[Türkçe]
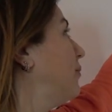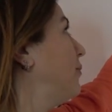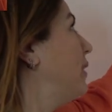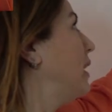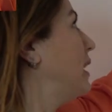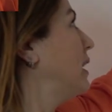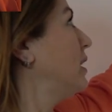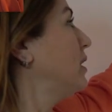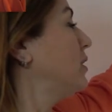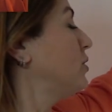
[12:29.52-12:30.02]

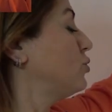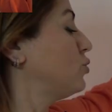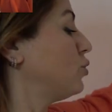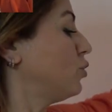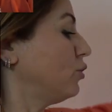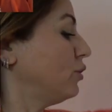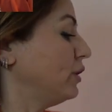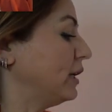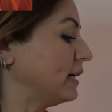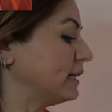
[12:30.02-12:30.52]
ve
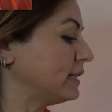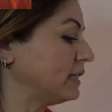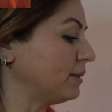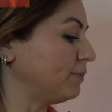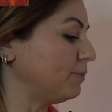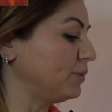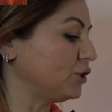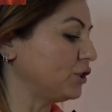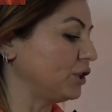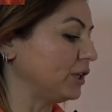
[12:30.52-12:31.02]
çok
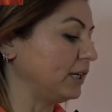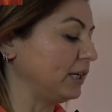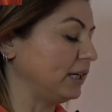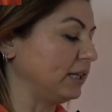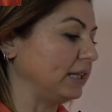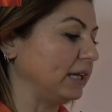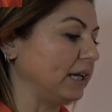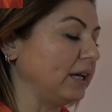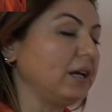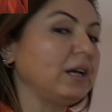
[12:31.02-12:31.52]
nazik bir
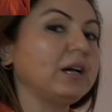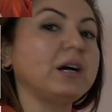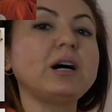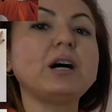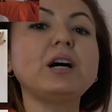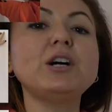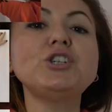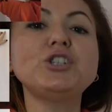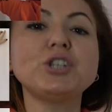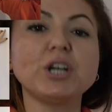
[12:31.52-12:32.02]
şekilde
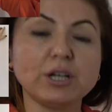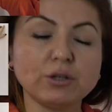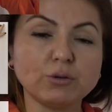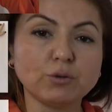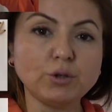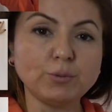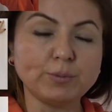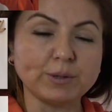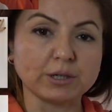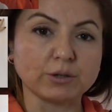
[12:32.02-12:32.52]
aşağıya
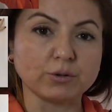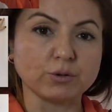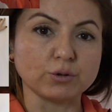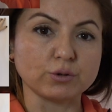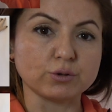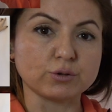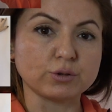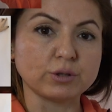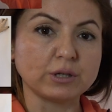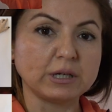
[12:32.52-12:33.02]
doğru
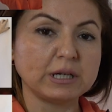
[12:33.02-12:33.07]
bırakıyoruz.